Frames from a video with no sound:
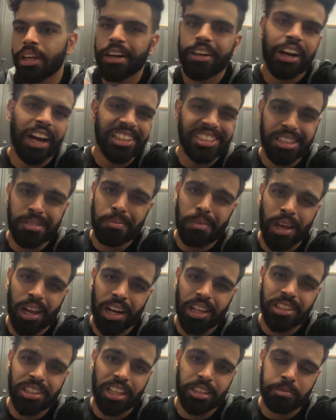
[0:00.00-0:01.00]
ट्राइसेप
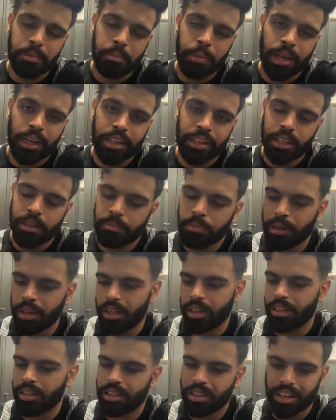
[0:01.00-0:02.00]
मारना साथ में बैठ के पर
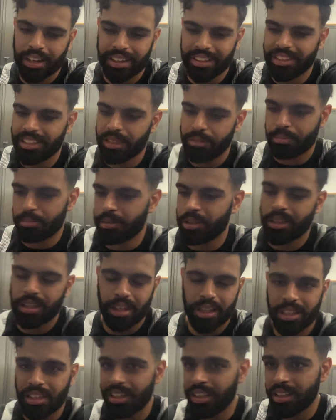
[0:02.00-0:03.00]
ट्राइसेप
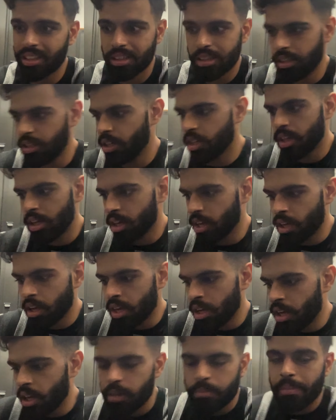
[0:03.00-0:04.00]
नहीं
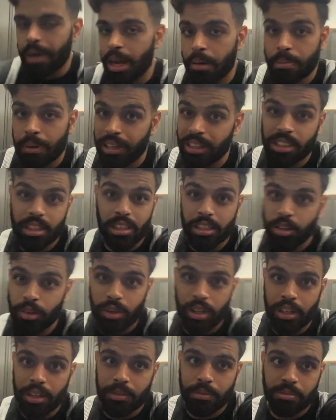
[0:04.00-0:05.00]
मार पाएंगे
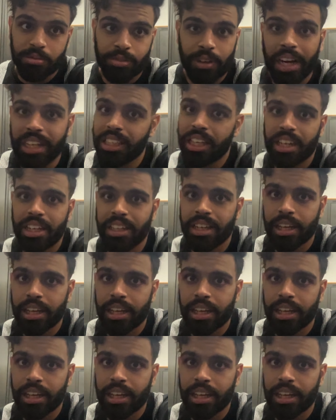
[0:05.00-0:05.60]
क्योंकि फ़ायदा नहीं